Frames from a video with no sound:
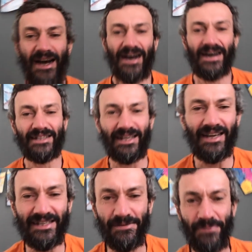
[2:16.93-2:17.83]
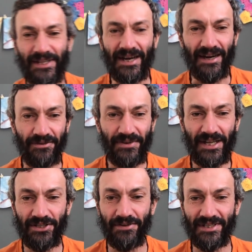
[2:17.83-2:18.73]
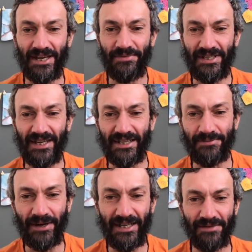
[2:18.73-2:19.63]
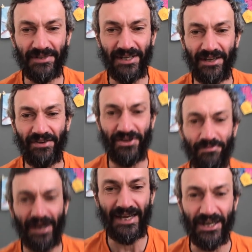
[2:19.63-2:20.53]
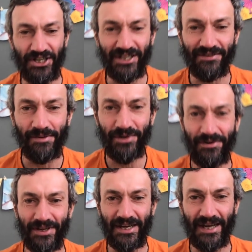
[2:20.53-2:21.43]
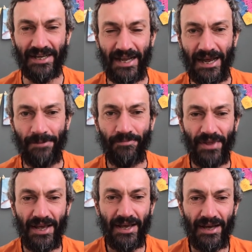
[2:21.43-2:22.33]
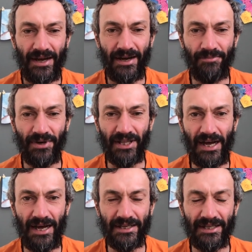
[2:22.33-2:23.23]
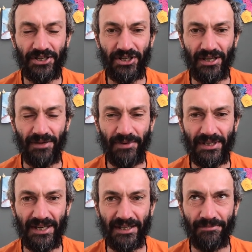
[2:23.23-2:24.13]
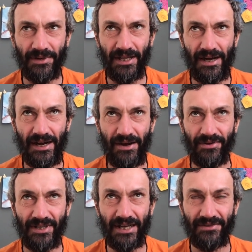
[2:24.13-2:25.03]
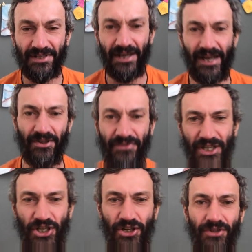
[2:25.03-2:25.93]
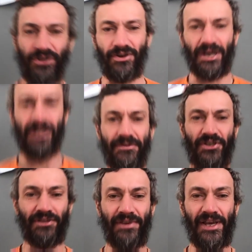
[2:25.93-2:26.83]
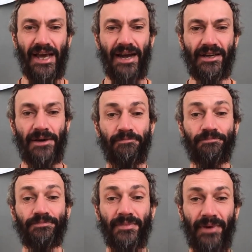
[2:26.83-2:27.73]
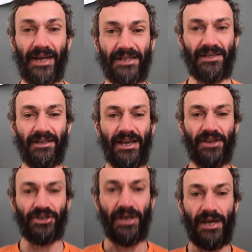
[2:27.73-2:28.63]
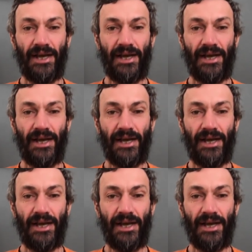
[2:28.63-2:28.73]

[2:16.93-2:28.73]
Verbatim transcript: А, третий подарок. Философская беседа с Борисом Сергеевичем Бояршиновым у него на канале. А, была, значит, эта беседа была у нас в среду. Выложил он ее, кажется, в четверг, Борис Сергеевич.